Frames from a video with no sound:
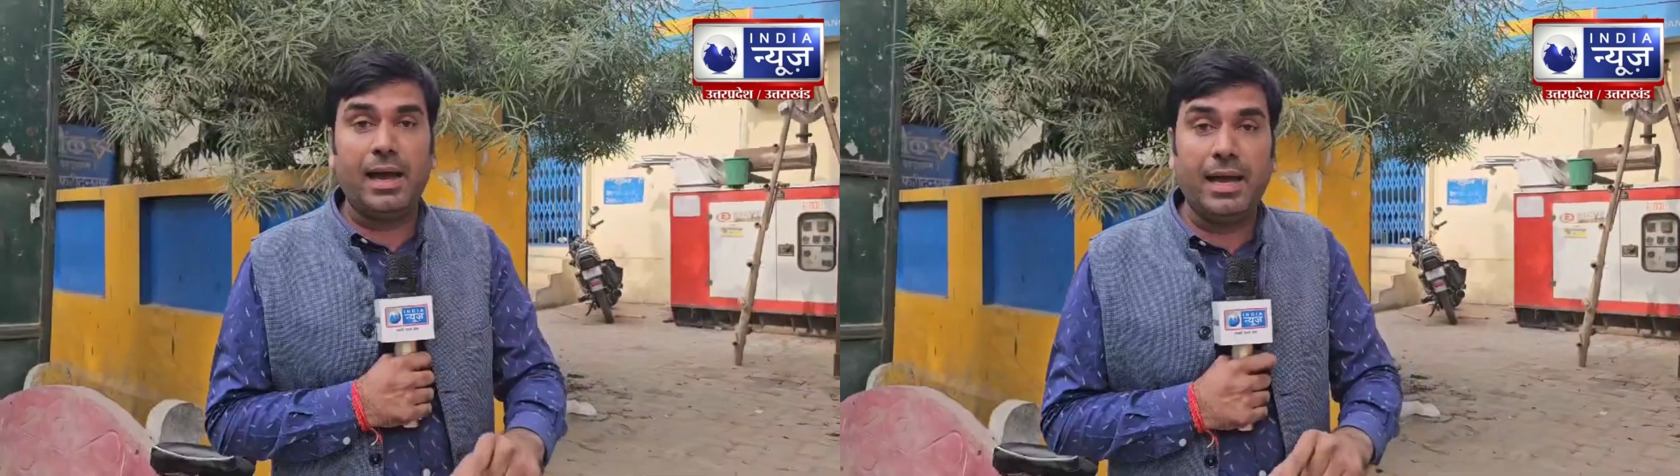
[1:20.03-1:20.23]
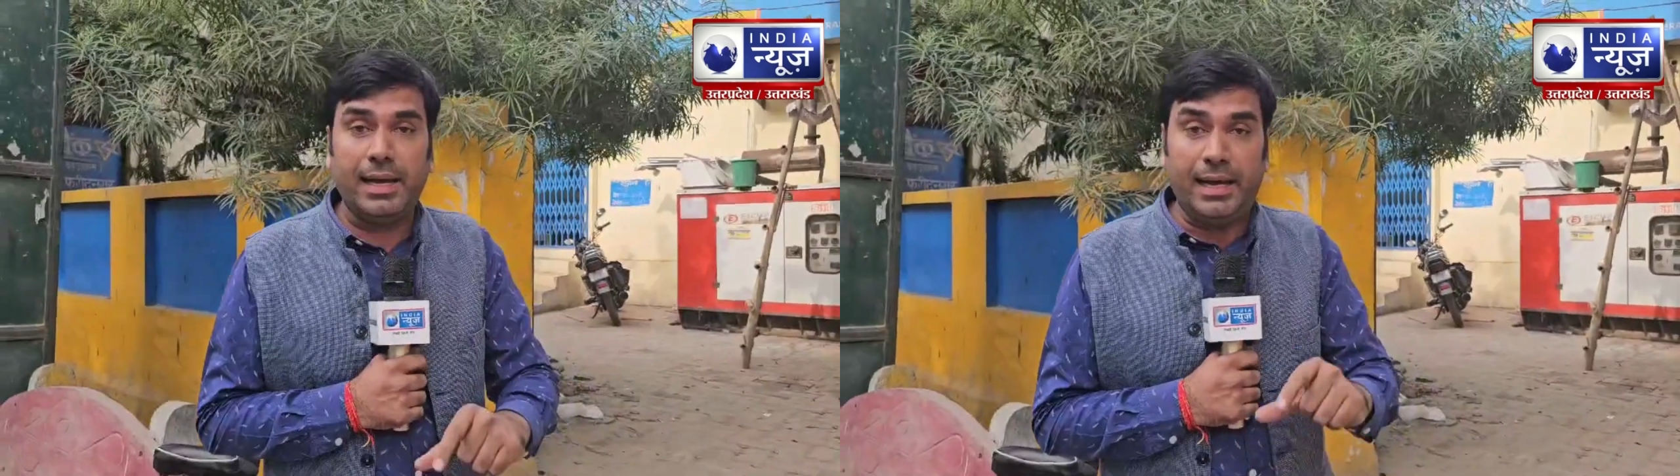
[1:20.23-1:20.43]

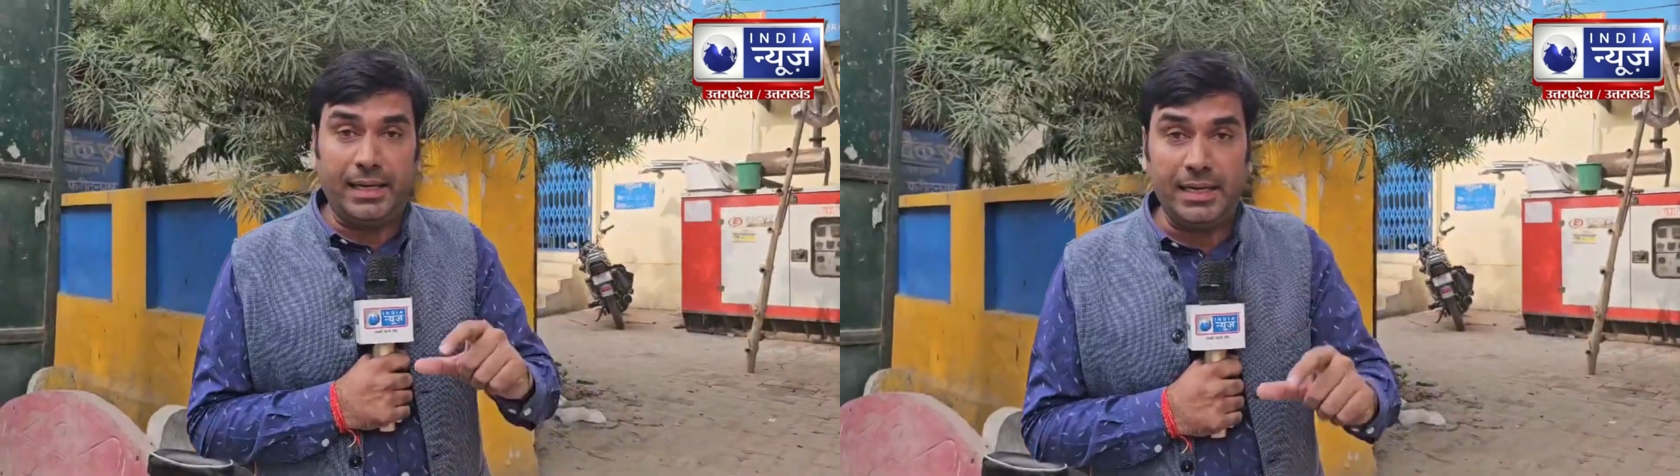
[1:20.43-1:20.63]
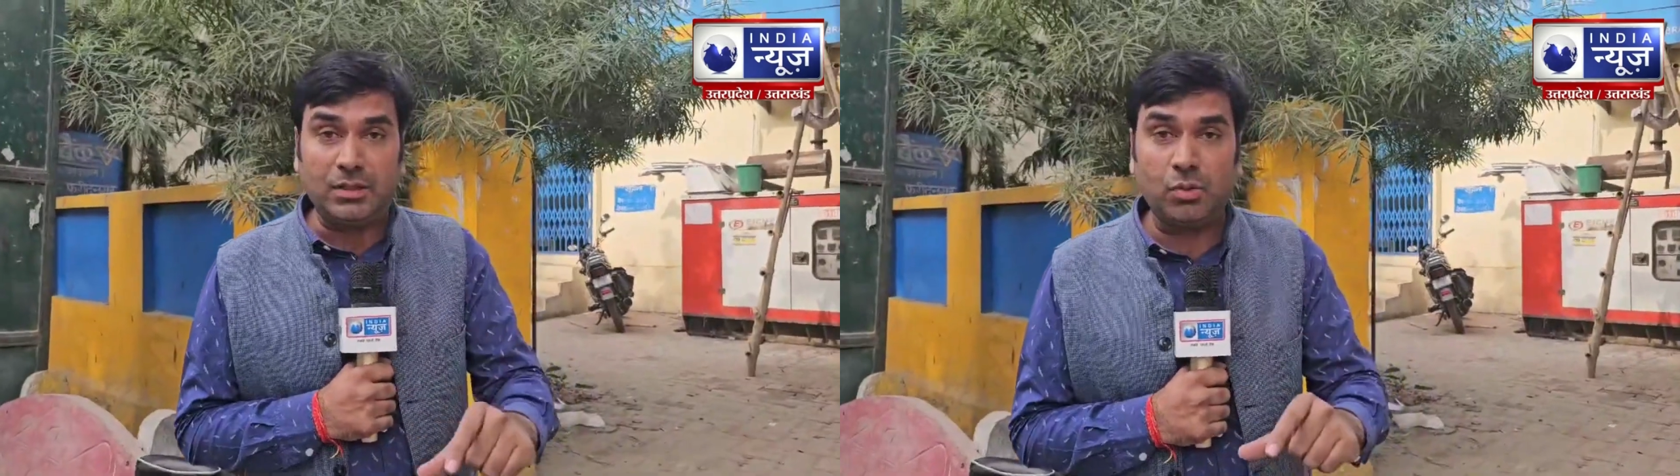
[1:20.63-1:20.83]
है
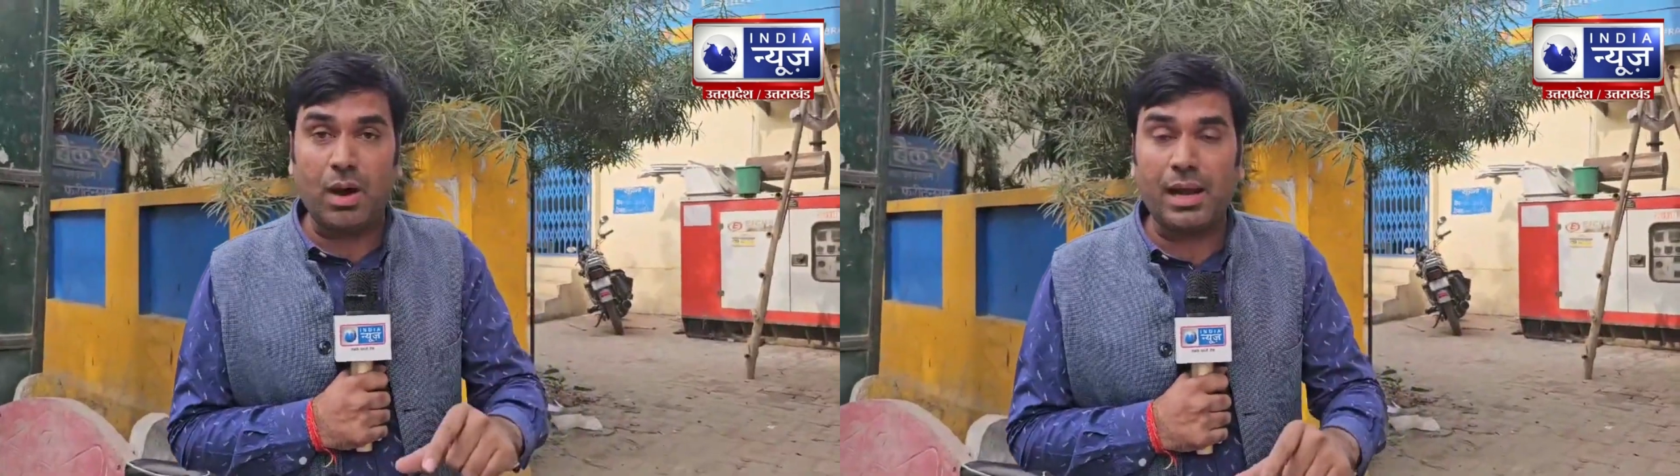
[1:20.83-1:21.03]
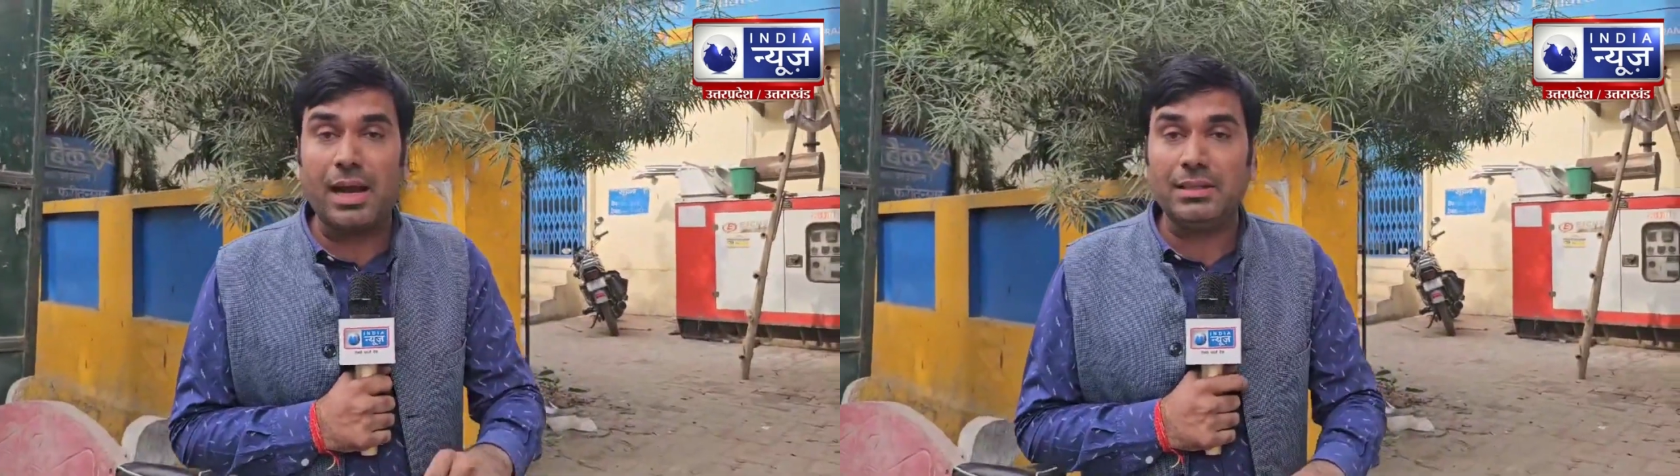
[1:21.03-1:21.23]
एटीएस
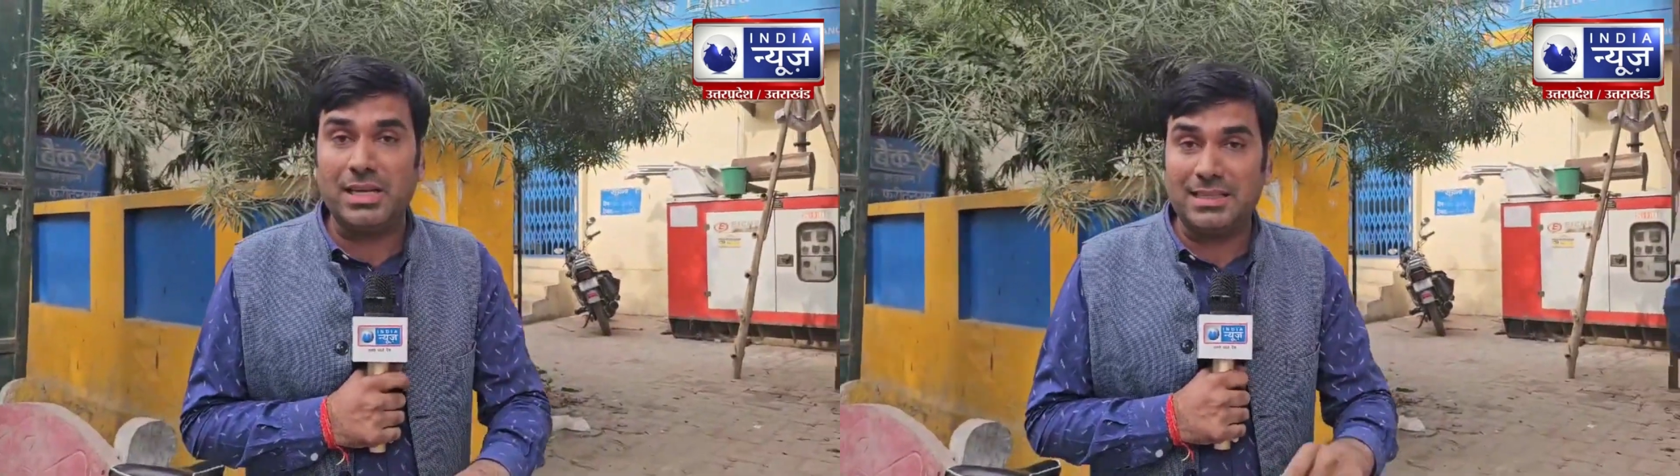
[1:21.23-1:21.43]
द्वारा